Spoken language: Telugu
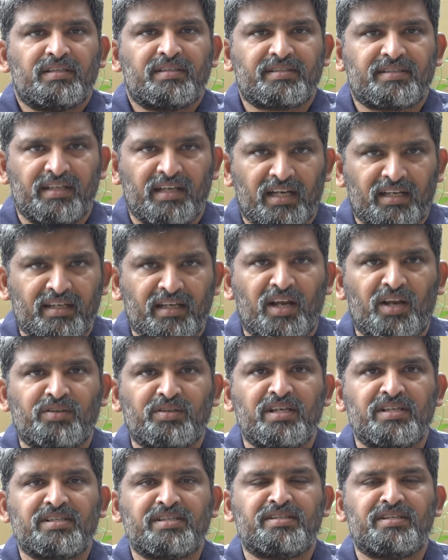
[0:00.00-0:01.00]
స్నానాలు
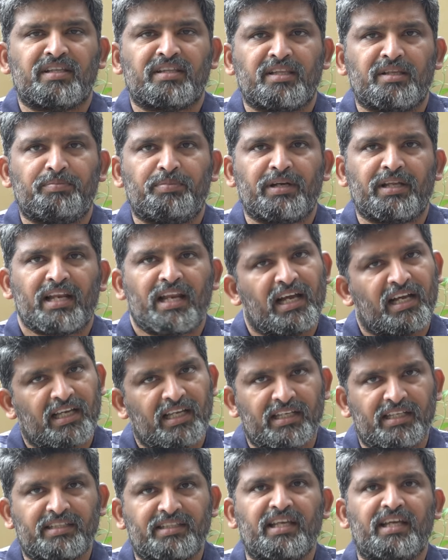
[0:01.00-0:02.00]
చేసి సిద్ధపడి
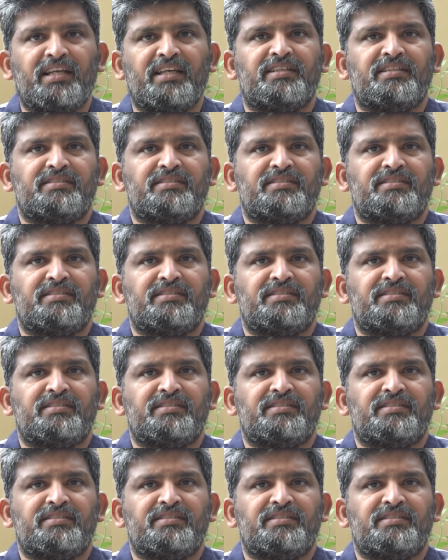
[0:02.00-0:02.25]
రాగలిగితే